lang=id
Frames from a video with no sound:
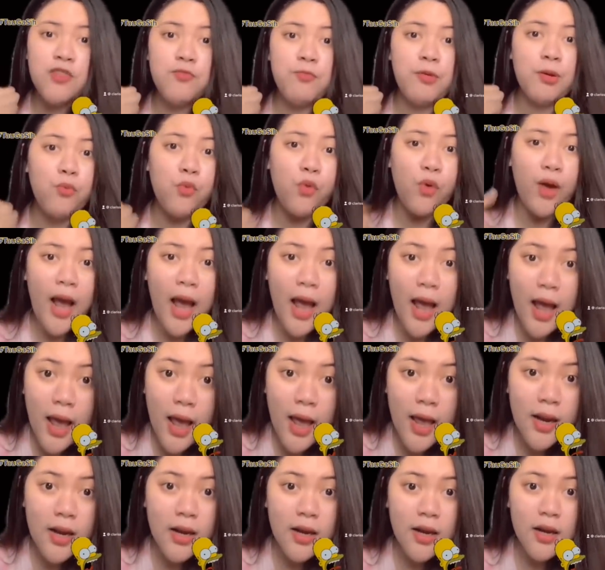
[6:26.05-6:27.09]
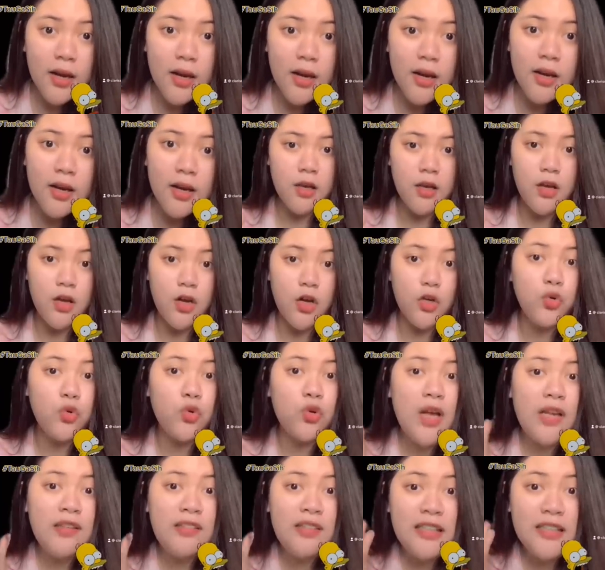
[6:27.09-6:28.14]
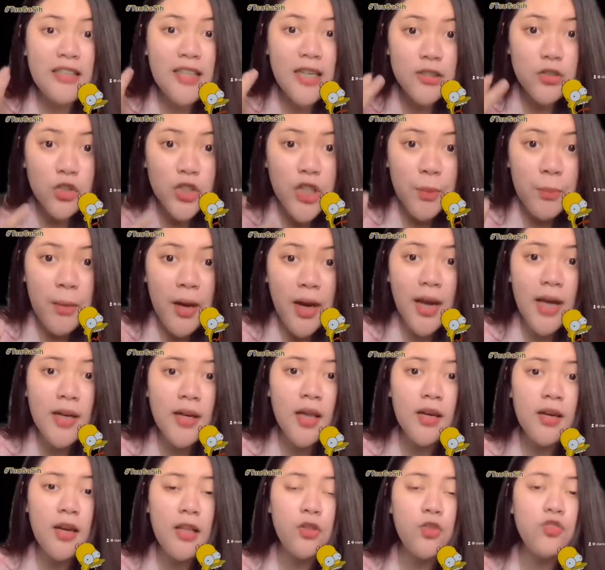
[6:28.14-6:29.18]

permukaan, durasi jatuhnya makanan itu